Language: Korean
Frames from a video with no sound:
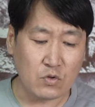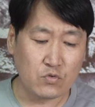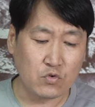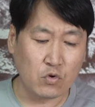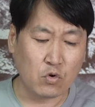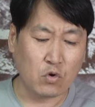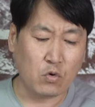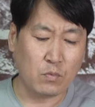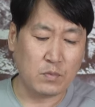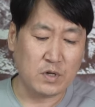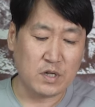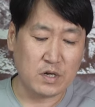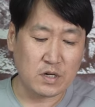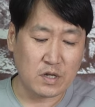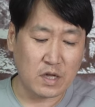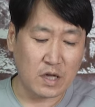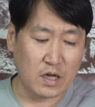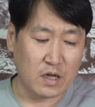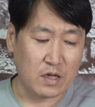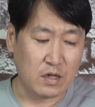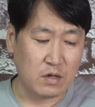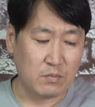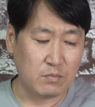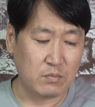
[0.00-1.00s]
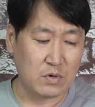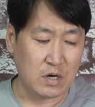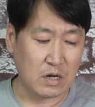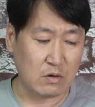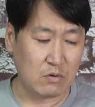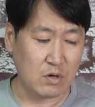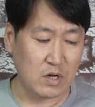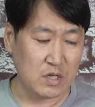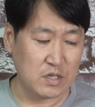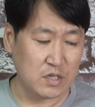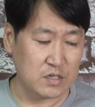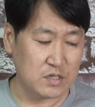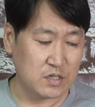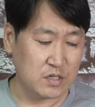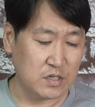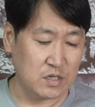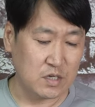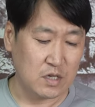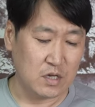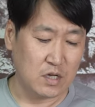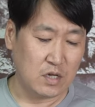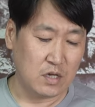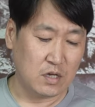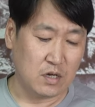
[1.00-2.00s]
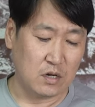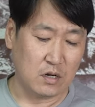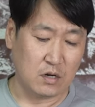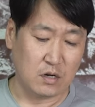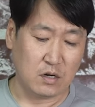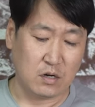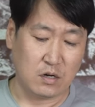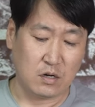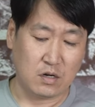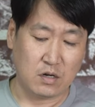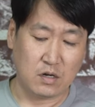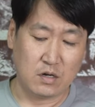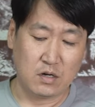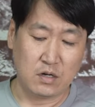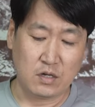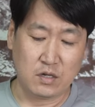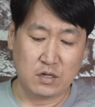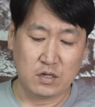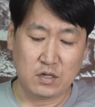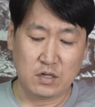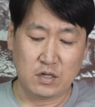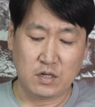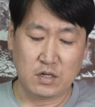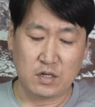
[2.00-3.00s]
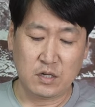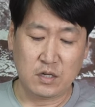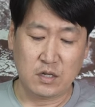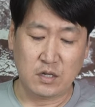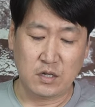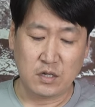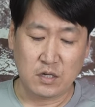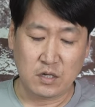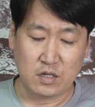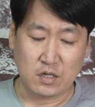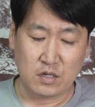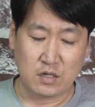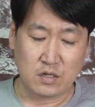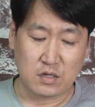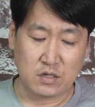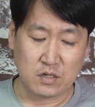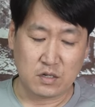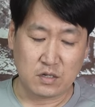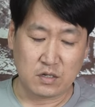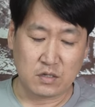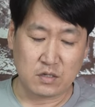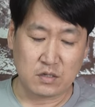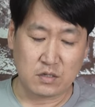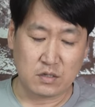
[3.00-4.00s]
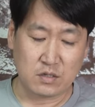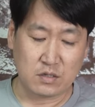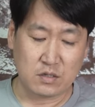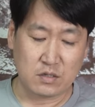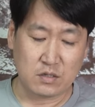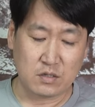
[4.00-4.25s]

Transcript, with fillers: 조금 이렇게 뭐라고 해야 되지 어이 그런